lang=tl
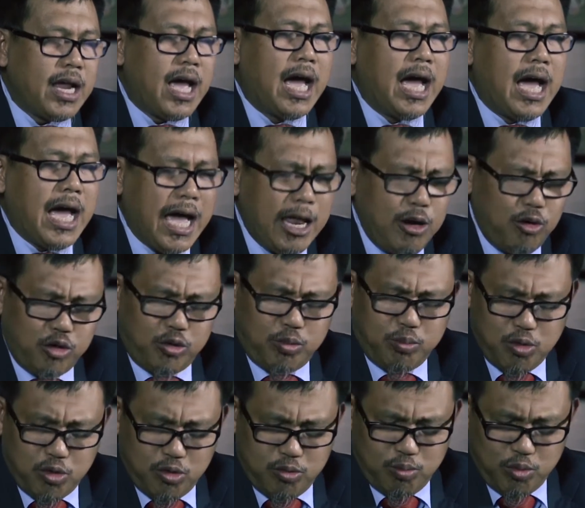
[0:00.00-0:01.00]
na
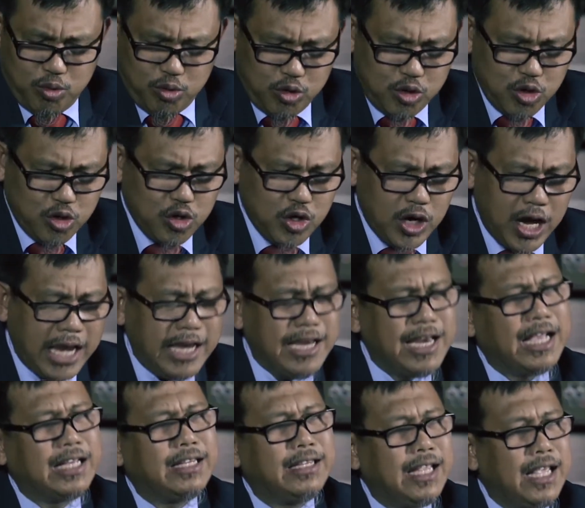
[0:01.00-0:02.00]
halos buong mundo ay
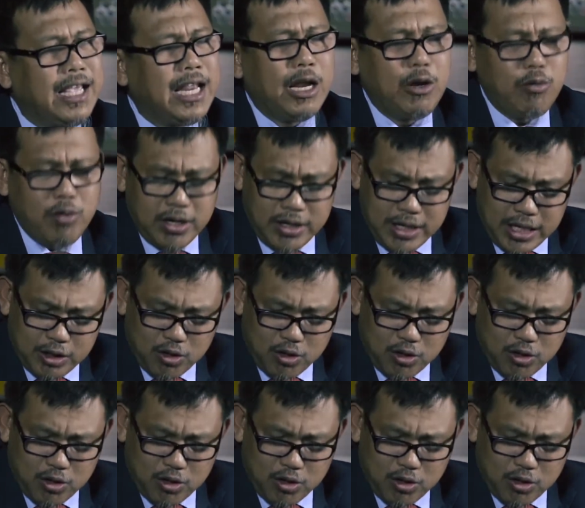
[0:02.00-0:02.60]
nagdiriwang